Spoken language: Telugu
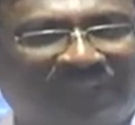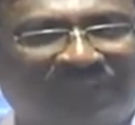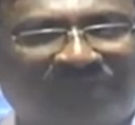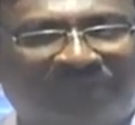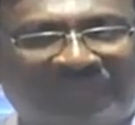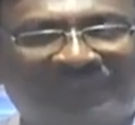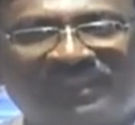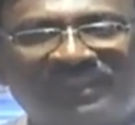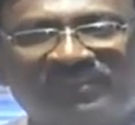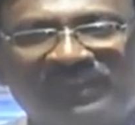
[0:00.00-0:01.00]
మన
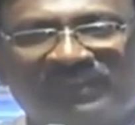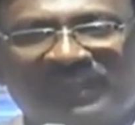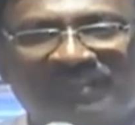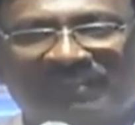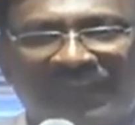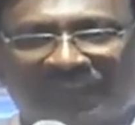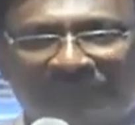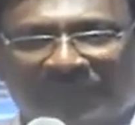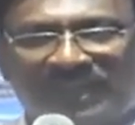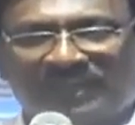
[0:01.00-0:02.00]
నిన్ను విడువను
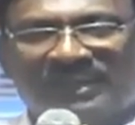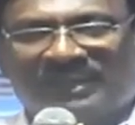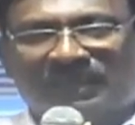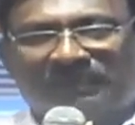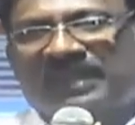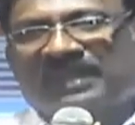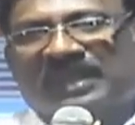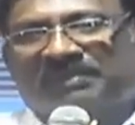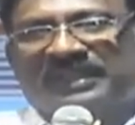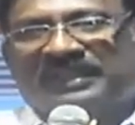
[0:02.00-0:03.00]
ఎడబాయను అని చెప్పాడు
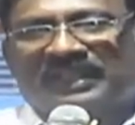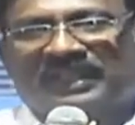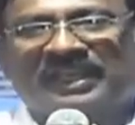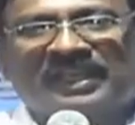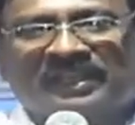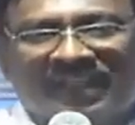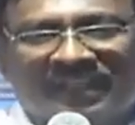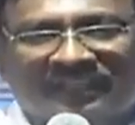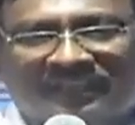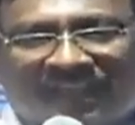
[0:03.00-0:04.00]
కాబట్టి నా
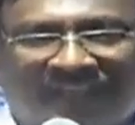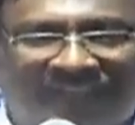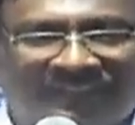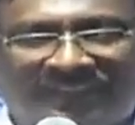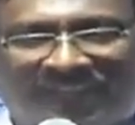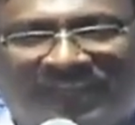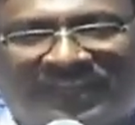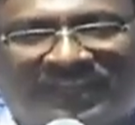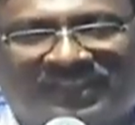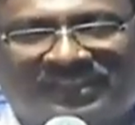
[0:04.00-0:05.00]

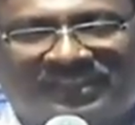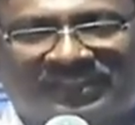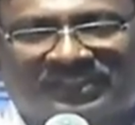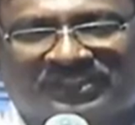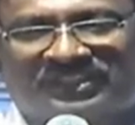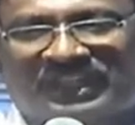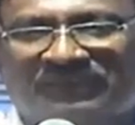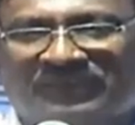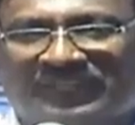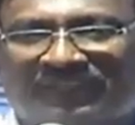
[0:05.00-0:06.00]
ఇష్టానుసారంగా నేను జీవించుకుంటా
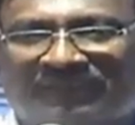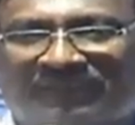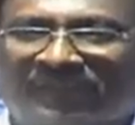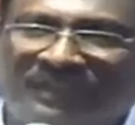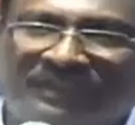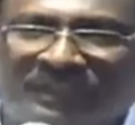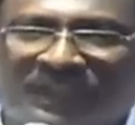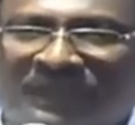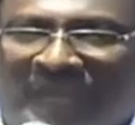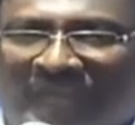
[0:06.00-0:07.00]
ఉంటాను
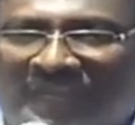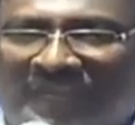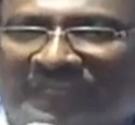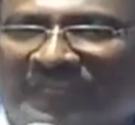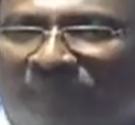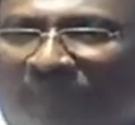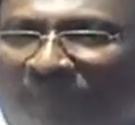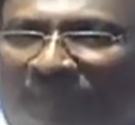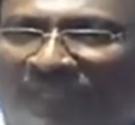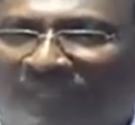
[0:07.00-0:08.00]
దేవుడు ఆల్రెడీ నా
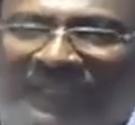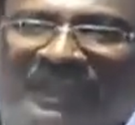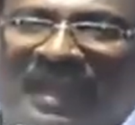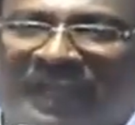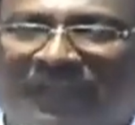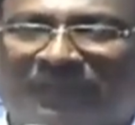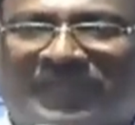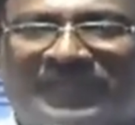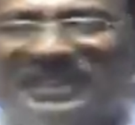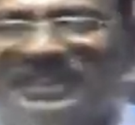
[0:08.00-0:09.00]
పాపాలని అక్కడ
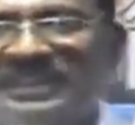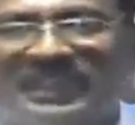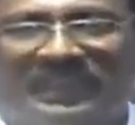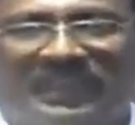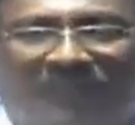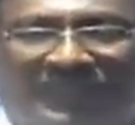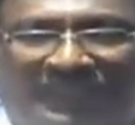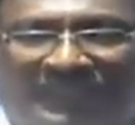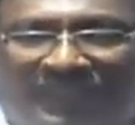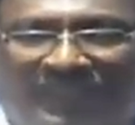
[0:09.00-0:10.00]
భరించేస్తాడు
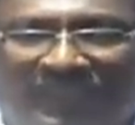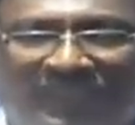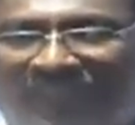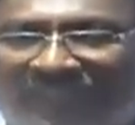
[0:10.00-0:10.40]
కాబట్టి నాకు